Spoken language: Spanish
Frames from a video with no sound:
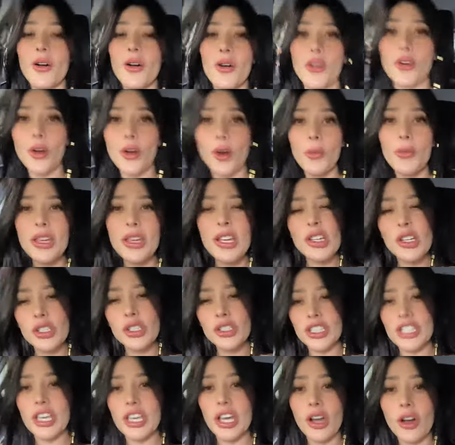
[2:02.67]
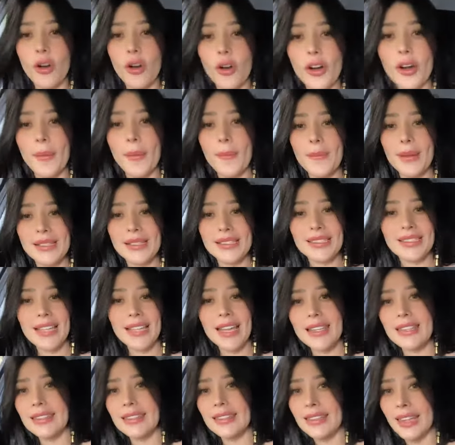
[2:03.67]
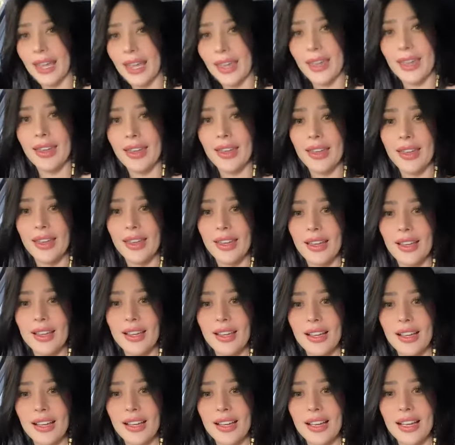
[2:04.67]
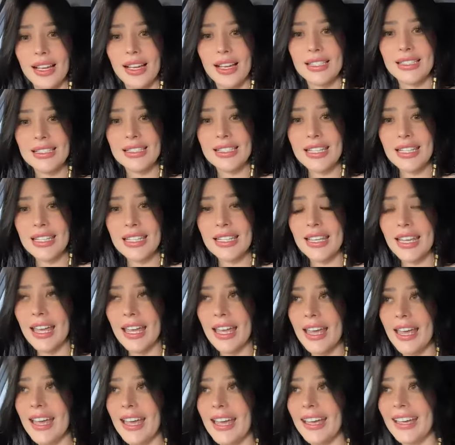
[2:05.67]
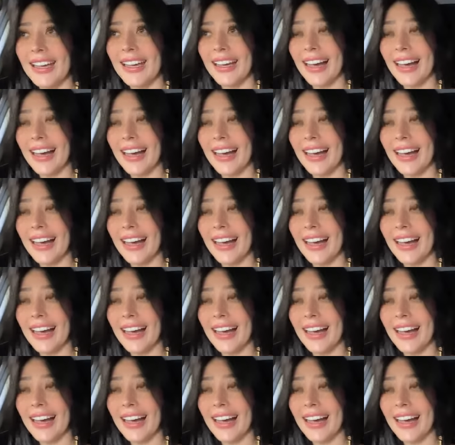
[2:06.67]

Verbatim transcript: económicos y que corren bastante. Así que